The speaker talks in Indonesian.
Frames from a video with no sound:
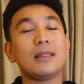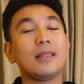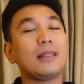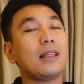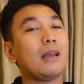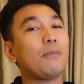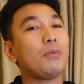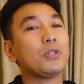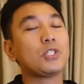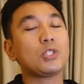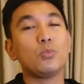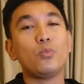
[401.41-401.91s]

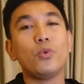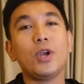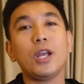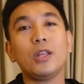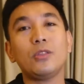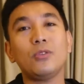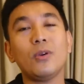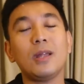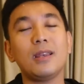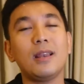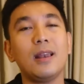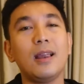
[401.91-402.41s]
Tetapi semua
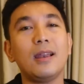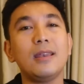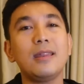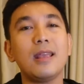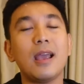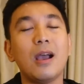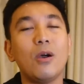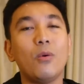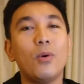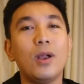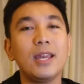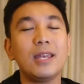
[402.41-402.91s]
itu adalah
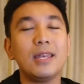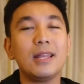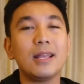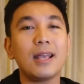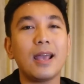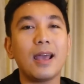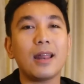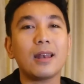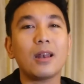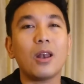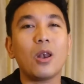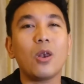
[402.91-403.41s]
diawali
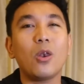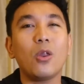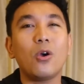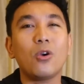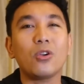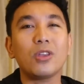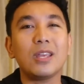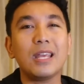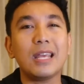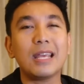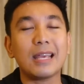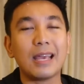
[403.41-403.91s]
dengan
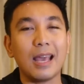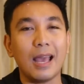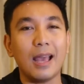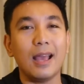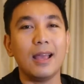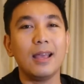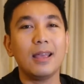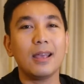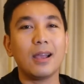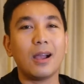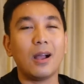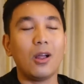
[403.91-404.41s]

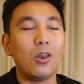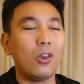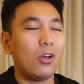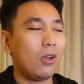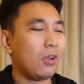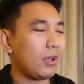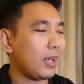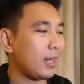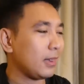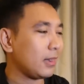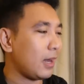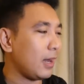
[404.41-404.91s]
logika.
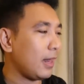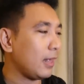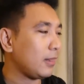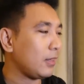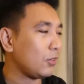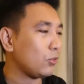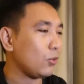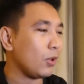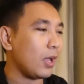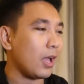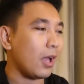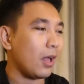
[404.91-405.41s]
Kalau kita
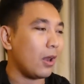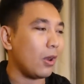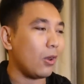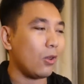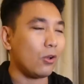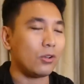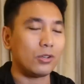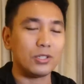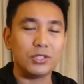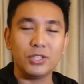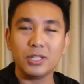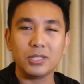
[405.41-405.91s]
lihat itu nggak
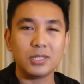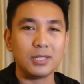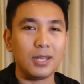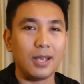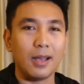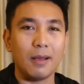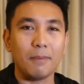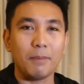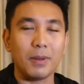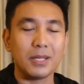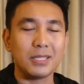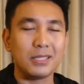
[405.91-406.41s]
logis
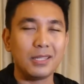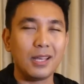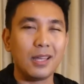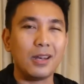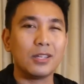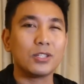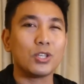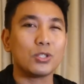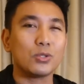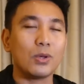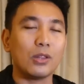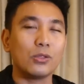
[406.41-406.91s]
ya, pasti
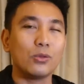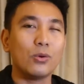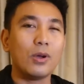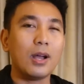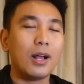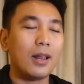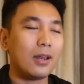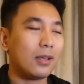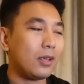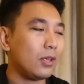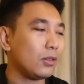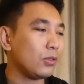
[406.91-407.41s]
ada sesuatu
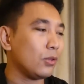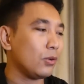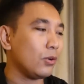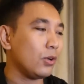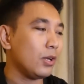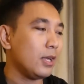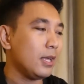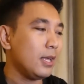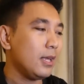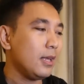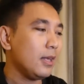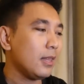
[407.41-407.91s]
hal
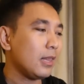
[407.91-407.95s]
gitu.